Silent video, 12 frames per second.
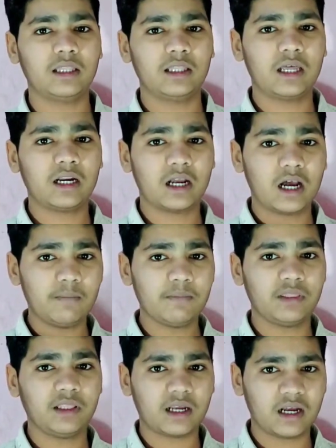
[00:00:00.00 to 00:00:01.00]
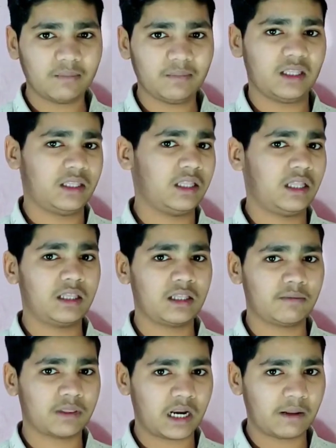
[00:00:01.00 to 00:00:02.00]
दस हज़ार कम से कम दस हज़ार
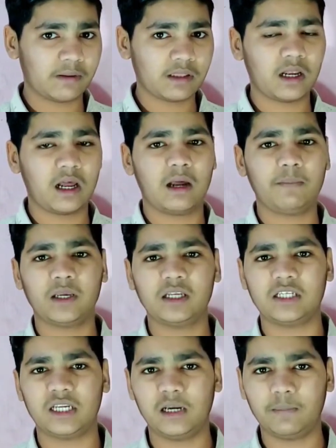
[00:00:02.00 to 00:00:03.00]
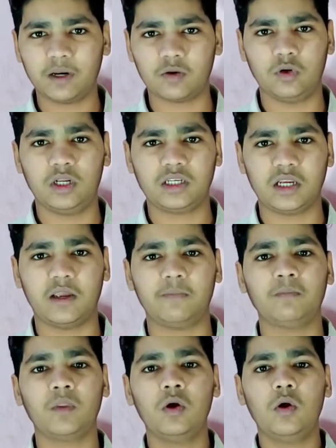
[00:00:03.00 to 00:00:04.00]
सब्सक्राइबर्स आपके चैनल पर होने चाहिए
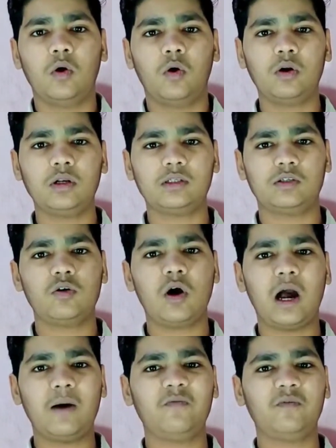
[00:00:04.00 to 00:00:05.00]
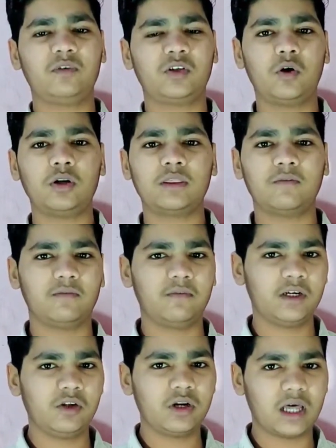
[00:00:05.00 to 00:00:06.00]
और जो आप शॉर्ट्स
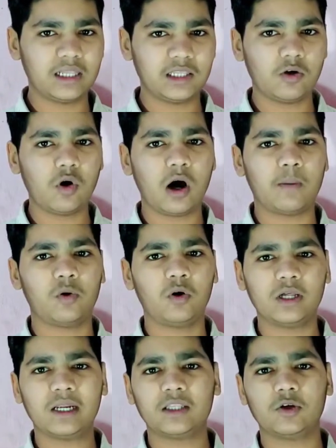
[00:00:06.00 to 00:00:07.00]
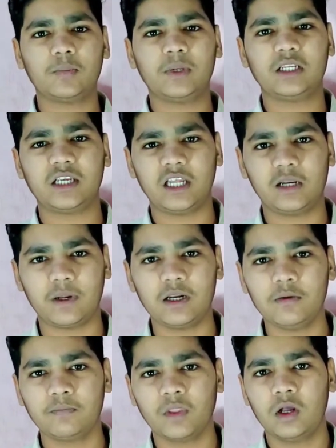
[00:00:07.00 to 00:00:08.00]
वीडियो डालते हो अपलोड करते हो अपने चैनल
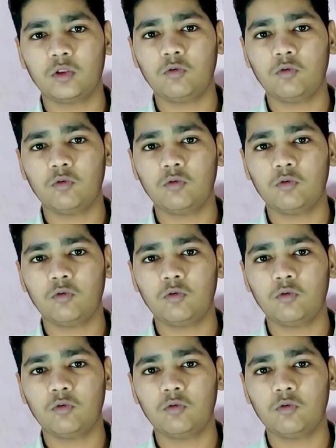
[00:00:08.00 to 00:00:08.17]
पर